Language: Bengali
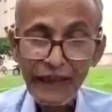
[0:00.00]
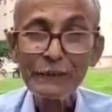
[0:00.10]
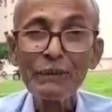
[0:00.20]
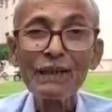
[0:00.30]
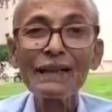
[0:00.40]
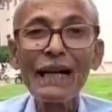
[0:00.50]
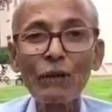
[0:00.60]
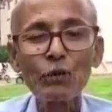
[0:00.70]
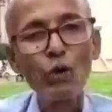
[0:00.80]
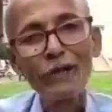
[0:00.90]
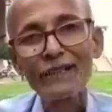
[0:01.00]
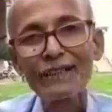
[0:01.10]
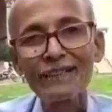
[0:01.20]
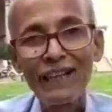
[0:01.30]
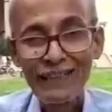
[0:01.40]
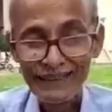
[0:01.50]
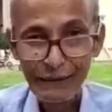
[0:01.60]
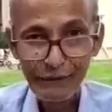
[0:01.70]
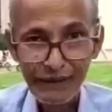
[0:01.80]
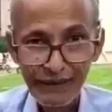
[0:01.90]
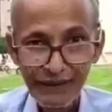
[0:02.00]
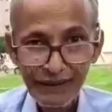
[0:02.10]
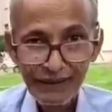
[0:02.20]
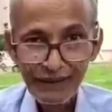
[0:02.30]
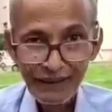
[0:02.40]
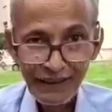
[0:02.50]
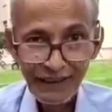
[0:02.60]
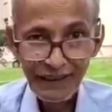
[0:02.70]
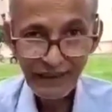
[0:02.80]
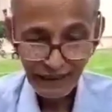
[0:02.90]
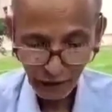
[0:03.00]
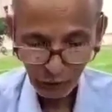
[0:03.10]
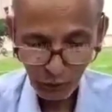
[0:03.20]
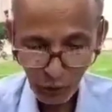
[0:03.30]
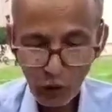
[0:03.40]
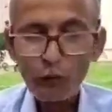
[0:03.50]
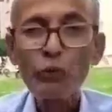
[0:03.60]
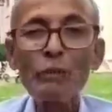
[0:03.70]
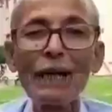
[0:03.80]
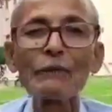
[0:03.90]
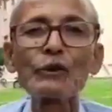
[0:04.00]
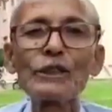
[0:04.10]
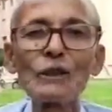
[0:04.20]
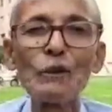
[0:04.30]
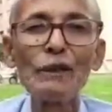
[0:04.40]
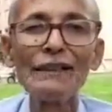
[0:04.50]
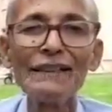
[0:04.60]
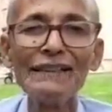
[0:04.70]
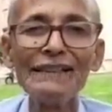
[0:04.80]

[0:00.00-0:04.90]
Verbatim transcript: এই বিল্ডিং এখন অনেক দিন কাজ দেবে এর ওপর অল্প মেরামতি করলি